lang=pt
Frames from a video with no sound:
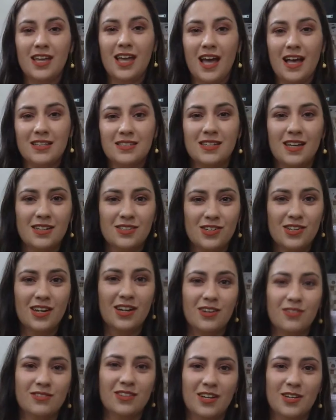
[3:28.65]
E essa é a
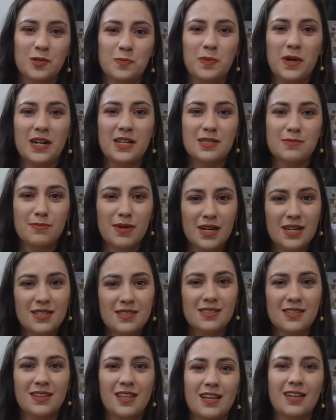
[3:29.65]
dica que eu deixo para as
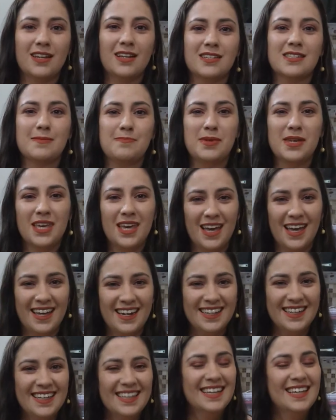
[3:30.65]
mães que têm criança
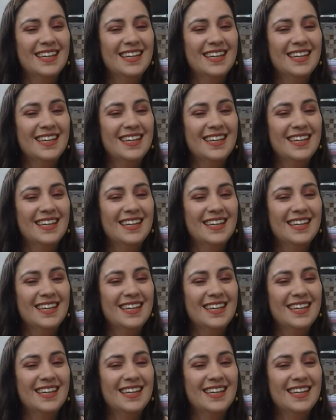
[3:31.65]
pequena.